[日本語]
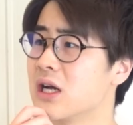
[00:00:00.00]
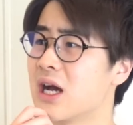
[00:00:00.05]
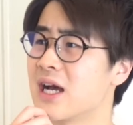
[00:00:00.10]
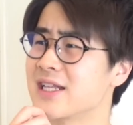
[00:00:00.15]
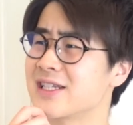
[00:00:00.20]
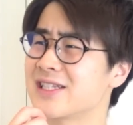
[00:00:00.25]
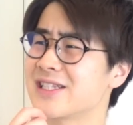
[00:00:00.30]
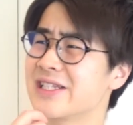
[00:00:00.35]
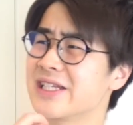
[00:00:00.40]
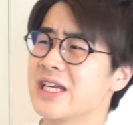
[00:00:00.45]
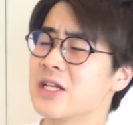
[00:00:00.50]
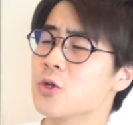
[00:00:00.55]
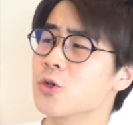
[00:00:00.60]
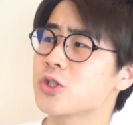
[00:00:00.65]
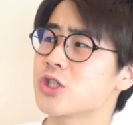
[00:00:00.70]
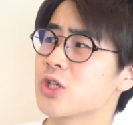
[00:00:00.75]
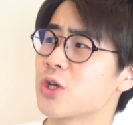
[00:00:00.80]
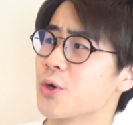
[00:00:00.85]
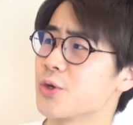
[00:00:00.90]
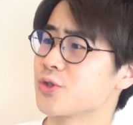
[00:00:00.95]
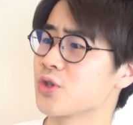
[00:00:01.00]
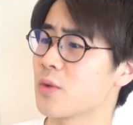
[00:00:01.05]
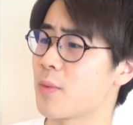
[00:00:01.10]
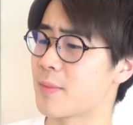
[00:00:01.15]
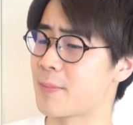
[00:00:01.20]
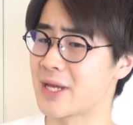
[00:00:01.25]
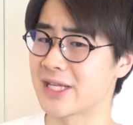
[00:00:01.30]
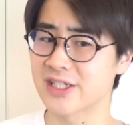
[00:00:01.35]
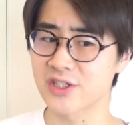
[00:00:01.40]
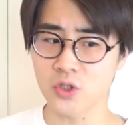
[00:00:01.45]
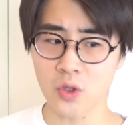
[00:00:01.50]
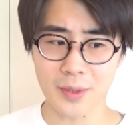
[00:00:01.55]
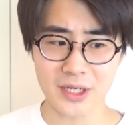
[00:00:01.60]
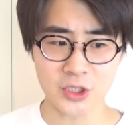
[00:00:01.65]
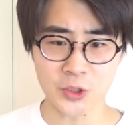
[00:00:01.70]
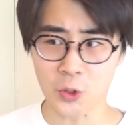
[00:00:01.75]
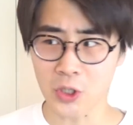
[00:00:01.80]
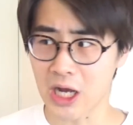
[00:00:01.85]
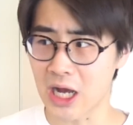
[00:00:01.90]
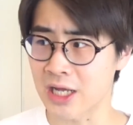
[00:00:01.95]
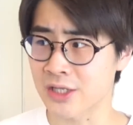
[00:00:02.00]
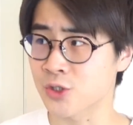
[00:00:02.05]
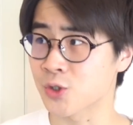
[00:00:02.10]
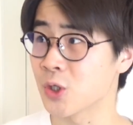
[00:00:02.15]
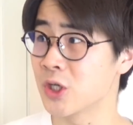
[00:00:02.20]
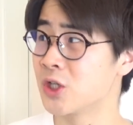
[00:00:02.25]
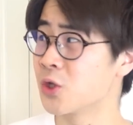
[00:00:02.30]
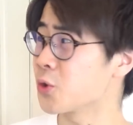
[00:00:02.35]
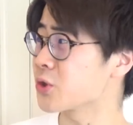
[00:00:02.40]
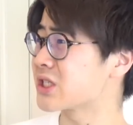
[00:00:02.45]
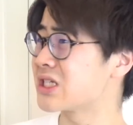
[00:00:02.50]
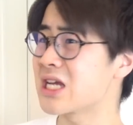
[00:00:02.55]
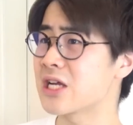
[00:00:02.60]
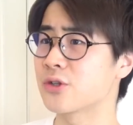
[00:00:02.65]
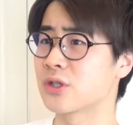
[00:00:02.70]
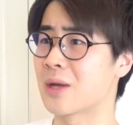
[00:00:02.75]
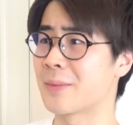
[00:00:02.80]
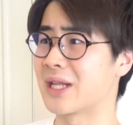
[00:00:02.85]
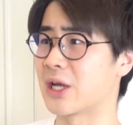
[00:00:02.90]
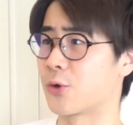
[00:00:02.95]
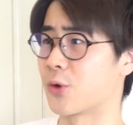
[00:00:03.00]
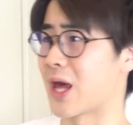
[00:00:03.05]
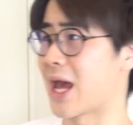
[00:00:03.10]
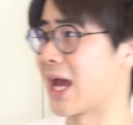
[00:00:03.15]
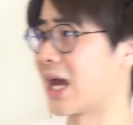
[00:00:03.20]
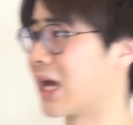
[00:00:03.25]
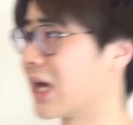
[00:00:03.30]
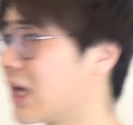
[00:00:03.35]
あ、次の授業そういえば別の場所か。ちょっと移動しないとダメだこれ。